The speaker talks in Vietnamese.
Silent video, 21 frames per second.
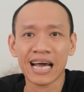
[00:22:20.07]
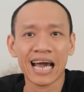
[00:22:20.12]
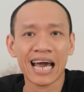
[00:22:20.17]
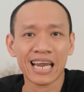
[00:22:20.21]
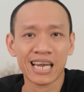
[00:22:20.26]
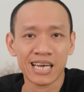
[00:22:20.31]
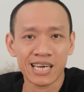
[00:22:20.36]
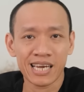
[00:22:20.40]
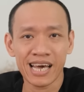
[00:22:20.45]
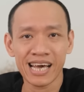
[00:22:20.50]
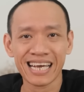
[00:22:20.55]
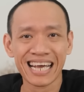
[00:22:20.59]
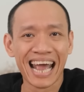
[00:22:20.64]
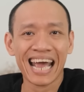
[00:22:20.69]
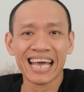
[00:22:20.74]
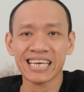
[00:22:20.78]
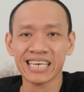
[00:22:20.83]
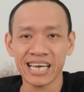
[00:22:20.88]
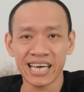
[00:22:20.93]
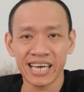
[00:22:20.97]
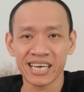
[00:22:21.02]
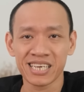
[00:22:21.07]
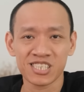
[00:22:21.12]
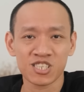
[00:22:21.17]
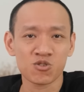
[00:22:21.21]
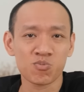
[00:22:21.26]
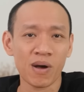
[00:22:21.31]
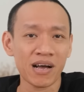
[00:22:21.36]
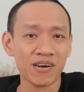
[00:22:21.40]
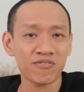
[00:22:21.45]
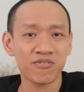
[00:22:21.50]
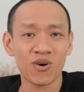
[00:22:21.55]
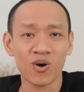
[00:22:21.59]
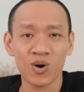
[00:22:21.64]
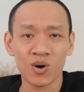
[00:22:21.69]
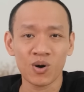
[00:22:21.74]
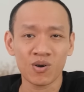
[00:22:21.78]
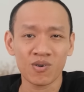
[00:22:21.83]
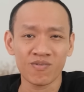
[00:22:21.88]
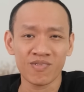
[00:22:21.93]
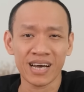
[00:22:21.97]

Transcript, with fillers: hành để cai nghiện smartphone